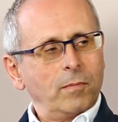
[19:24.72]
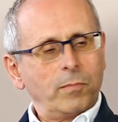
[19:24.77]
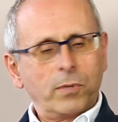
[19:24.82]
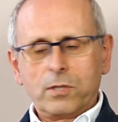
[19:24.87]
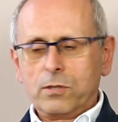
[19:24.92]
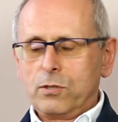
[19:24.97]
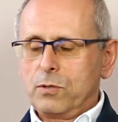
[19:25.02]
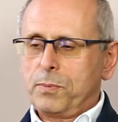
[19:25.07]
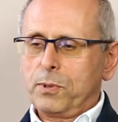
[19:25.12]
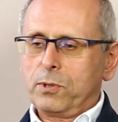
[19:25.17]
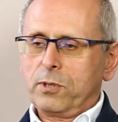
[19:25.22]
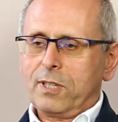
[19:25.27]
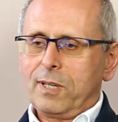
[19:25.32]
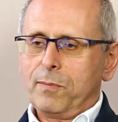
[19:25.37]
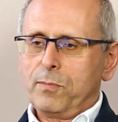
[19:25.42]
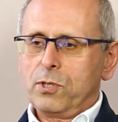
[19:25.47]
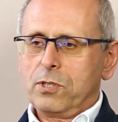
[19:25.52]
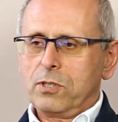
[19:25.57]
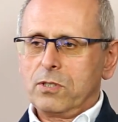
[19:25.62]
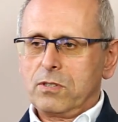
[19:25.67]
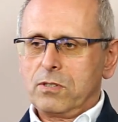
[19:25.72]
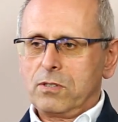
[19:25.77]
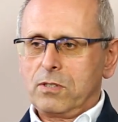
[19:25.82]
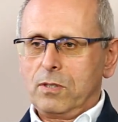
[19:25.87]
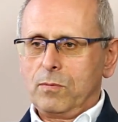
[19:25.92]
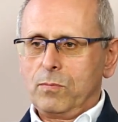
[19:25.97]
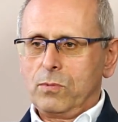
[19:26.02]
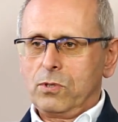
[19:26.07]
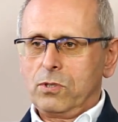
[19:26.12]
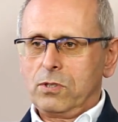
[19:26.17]
Bo kiedy spotykamy się z
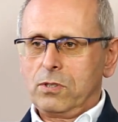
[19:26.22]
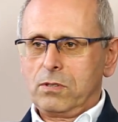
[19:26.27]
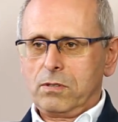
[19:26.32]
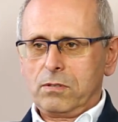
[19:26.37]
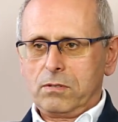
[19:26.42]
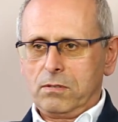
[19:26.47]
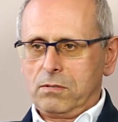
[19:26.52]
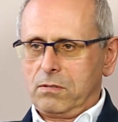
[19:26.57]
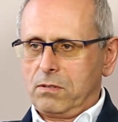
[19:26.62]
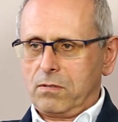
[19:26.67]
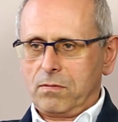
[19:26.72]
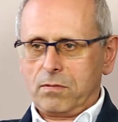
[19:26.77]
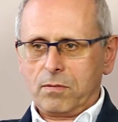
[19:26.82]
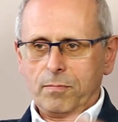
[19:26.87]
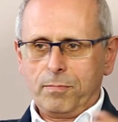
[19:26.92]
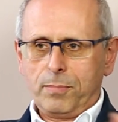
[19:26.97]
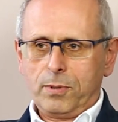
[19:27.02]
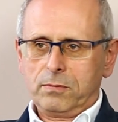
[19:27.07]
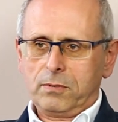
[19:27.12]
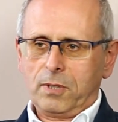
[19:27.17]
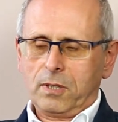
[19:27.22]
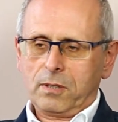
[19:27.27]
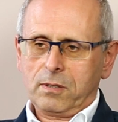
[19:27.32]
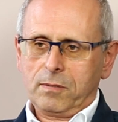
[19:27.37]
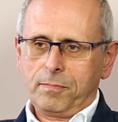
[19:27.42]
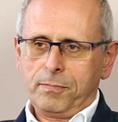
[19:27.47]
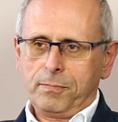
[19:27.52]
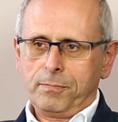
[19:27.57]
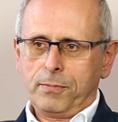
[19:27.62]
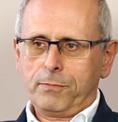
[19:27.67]
kimś, nie wiem, po
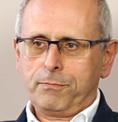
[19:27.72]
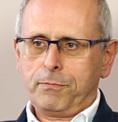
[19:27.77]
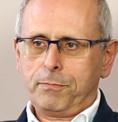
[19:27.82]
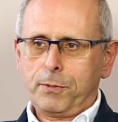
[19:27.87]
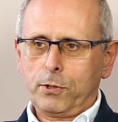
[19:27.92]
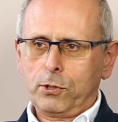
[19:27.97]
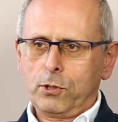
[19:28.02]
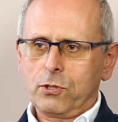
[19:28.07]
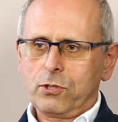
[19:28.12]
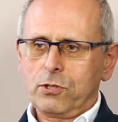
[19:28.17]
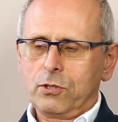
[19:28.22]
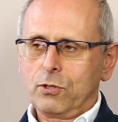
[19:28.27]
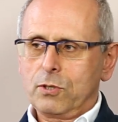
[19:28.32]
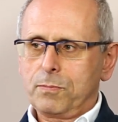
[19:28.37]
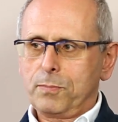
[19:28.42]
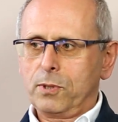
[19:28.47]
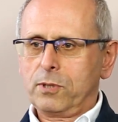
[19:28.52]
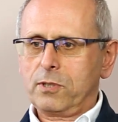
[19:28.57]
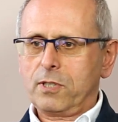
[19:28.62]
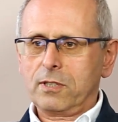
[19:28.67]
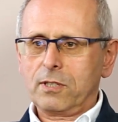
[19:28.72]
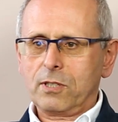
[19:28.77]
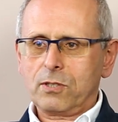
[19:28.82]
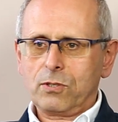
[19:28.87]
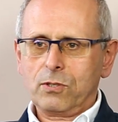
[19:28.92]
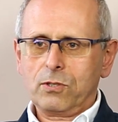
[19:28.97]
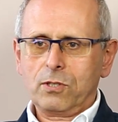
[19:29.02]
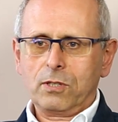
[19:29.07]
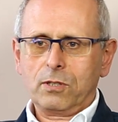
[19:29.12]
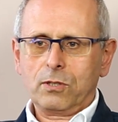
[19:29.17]
tak po, potocznych spotkaniach,
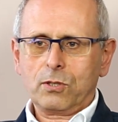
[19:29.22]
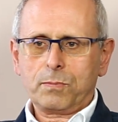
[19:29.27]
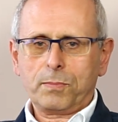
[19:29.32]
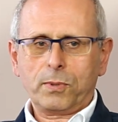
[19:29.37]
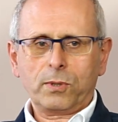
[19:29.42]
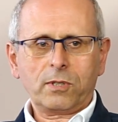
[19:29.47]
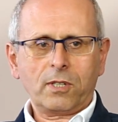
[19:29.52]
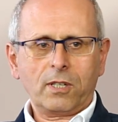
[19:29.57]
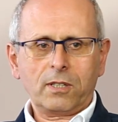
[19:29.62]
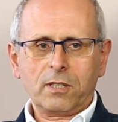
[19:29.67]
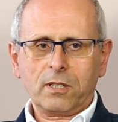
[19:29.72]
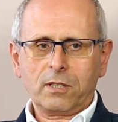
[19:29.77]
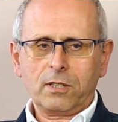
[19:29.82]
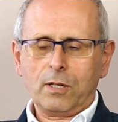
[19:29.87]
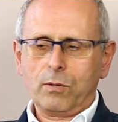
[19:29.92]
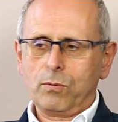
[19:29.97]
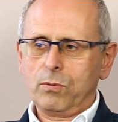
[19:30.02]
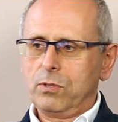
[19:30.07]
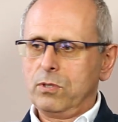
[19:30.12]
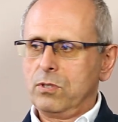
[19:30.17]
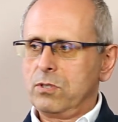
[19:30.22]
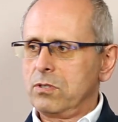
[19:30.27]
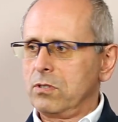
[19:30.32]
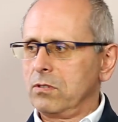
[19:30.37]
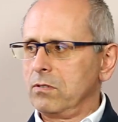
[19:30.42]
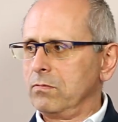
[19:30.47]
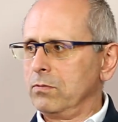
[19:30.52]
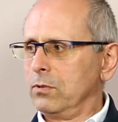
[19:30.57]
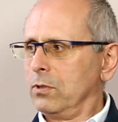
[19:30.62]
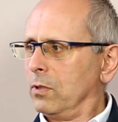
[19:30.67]
codziennych spotkaniach, na ulicy,
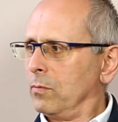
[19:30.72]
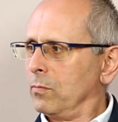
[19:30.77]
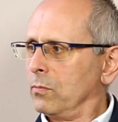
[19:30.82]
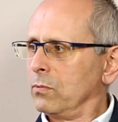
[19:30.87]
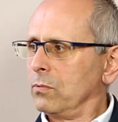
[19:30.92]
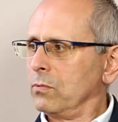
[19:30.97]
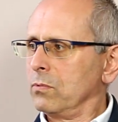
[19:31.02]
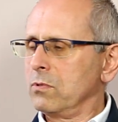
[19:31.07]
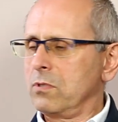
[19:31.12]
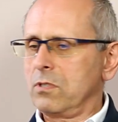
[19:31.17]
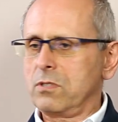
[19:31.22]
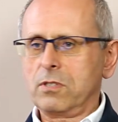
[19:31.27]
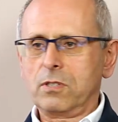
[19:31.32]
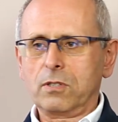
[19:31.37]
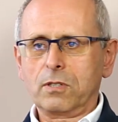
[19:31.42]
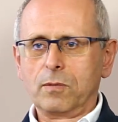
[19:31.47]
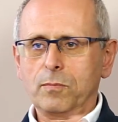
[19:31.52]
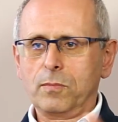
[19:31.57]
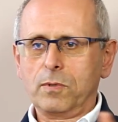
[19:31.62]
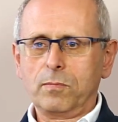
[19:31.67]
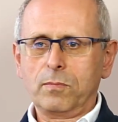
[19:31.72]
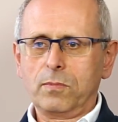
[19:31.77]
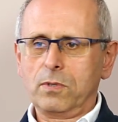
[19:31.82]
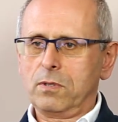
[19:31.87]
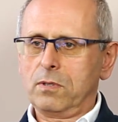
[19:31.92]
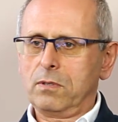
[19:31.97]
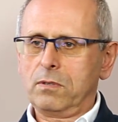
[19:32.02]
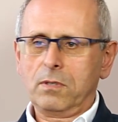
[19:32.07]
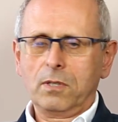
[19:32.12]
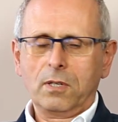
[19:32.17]
w domu, ze
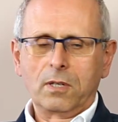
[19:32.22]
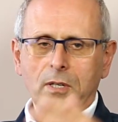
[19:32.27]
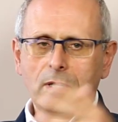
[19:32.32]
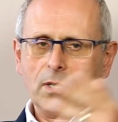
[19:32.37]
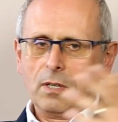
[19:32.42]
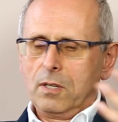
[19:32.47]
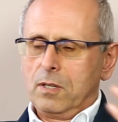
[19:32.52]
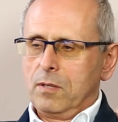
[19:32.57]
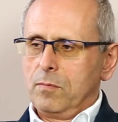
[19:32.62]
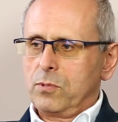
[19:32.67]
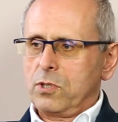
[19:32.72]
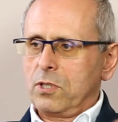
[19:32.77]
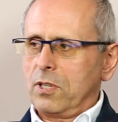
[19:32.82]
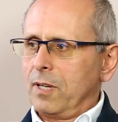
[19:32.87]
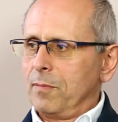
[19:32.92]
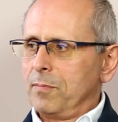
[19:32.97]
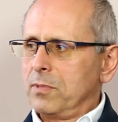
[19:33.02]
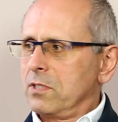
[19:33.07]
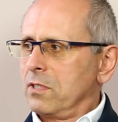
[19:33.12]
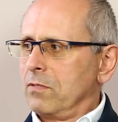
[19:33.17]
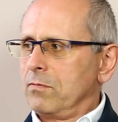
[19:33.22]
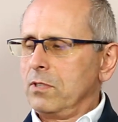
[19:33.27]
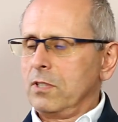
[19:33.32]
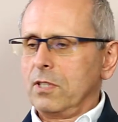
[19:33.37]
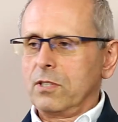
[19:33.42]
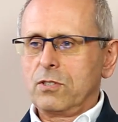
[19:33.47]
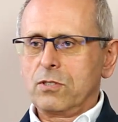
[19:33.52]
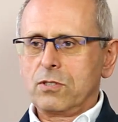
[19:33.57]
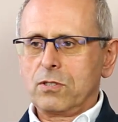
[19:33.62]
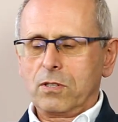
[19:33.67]
znajomymi, przy lampce
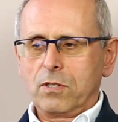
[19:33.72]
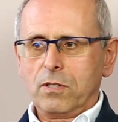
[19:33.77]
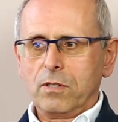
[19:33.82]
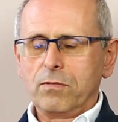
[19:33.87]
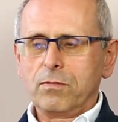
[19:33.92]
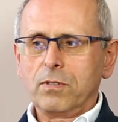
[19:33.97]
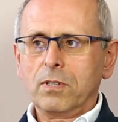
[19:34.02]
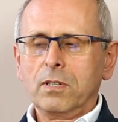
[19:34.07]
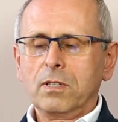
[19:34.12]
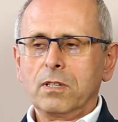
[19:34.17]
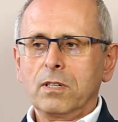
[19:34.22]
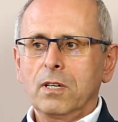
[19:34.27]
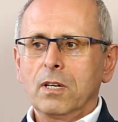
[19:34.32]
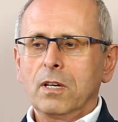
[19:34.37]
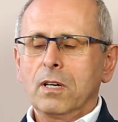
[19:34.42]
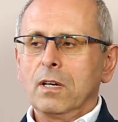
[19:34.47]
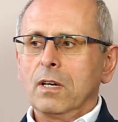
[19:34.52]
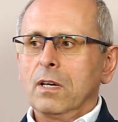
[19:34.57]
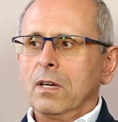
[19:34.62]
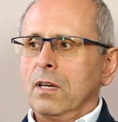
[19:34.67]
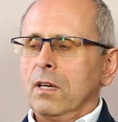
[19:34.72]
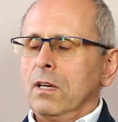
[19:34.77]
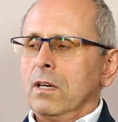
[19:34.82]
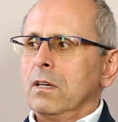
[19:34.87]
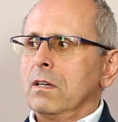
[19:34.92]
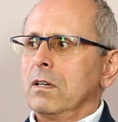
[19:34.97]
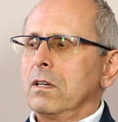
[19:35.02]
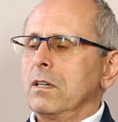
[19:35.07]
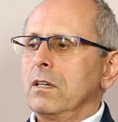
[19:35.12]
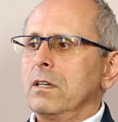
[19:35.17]
wina czy cokolwiek,
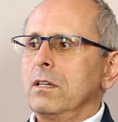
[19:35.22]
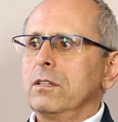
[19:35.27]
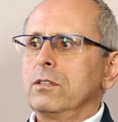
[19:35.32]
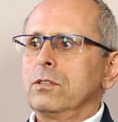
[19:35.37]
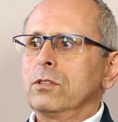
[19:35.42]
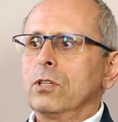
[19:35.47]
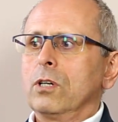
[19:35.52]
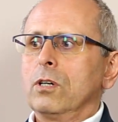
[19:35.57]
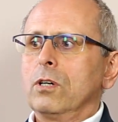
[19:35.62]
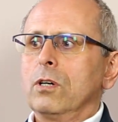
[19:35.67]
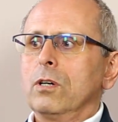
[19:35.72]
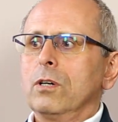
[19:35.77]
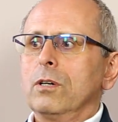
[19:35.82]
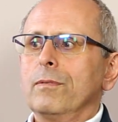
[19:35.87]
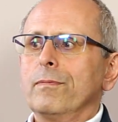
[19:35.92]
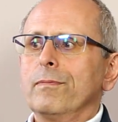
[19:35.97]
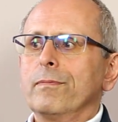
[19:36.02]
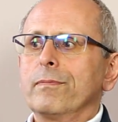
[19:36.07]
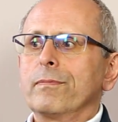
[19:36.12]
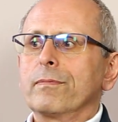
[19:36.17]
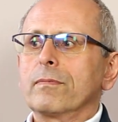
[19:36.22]
e, to